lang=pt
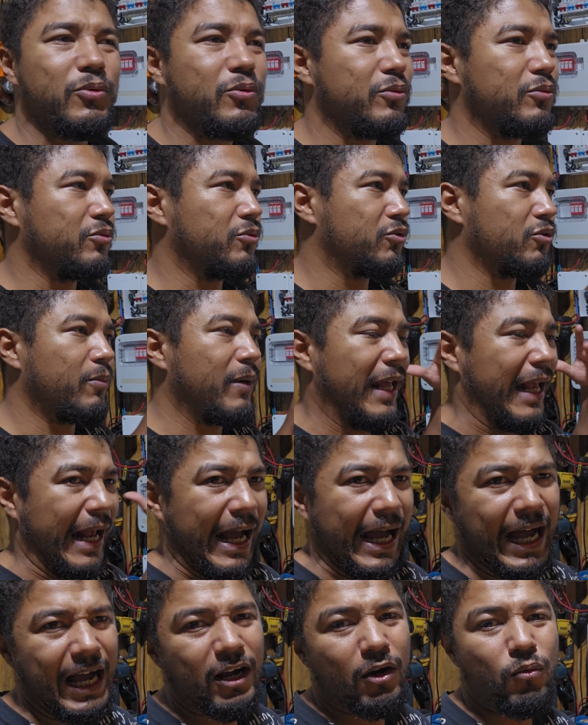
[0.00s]
ou
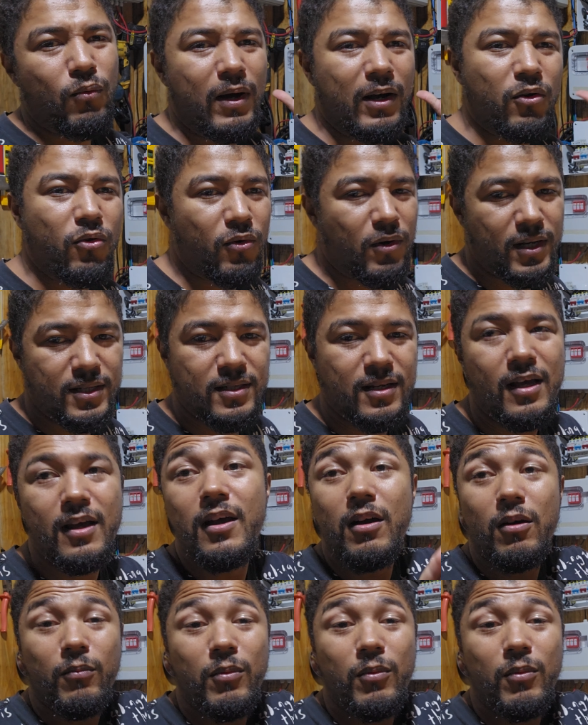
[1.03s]
sobrecarga, alguma coisa,